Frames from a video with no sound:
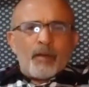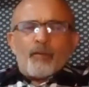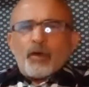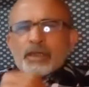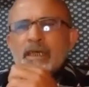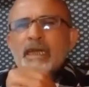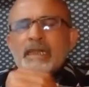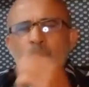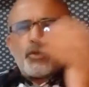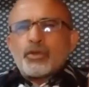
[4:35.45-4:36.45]
você
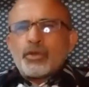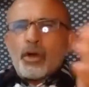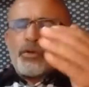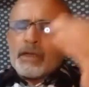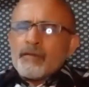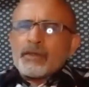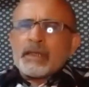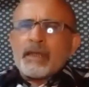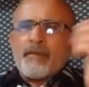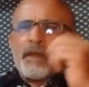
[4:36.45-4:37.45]
não usou o que
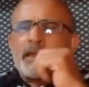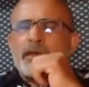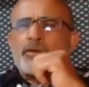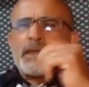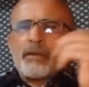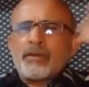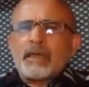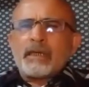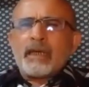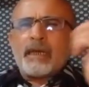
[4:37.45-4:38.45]
você deveria ter usado
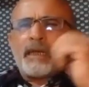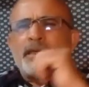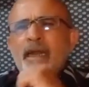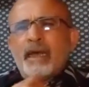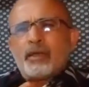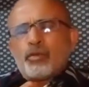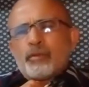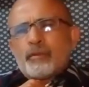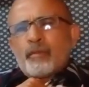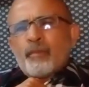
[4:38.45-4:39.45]
e que teria
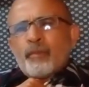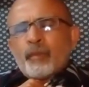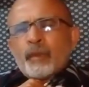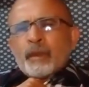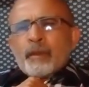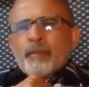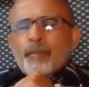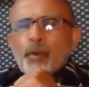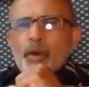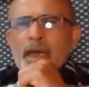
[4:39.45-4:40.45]
direito.
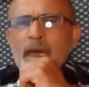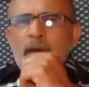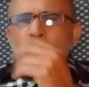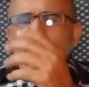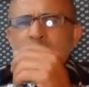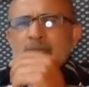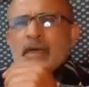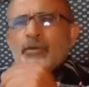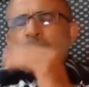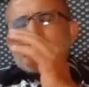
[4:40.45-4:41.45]
Porque a
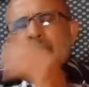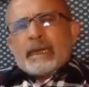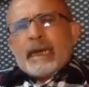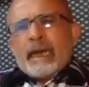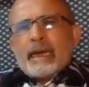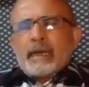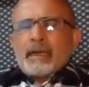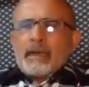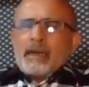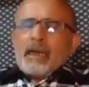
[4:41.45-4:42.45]
correção do
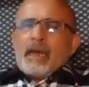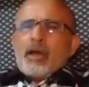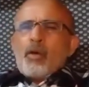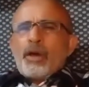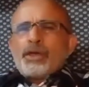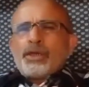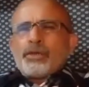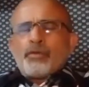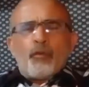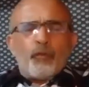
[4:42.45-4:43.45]
ATR,
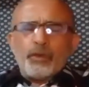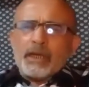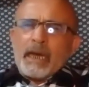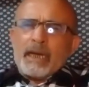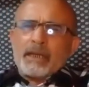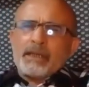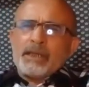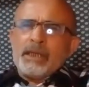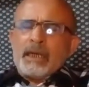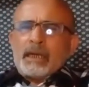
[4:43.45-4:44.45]
corrigir o fundo de
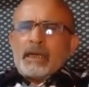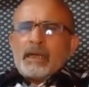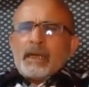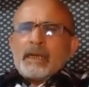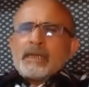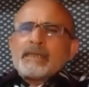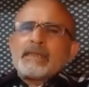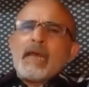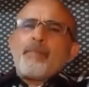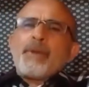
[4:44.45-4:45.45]
garantia,
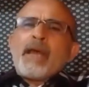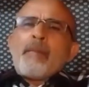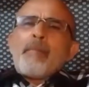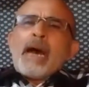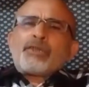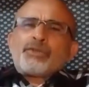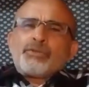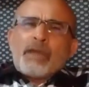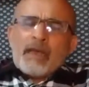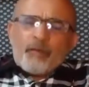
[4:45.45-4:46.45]
sempre
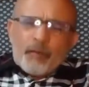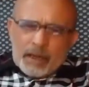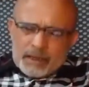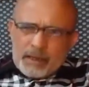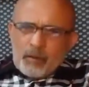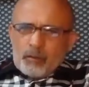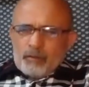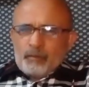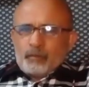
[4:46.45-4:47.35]
abaixo da infração.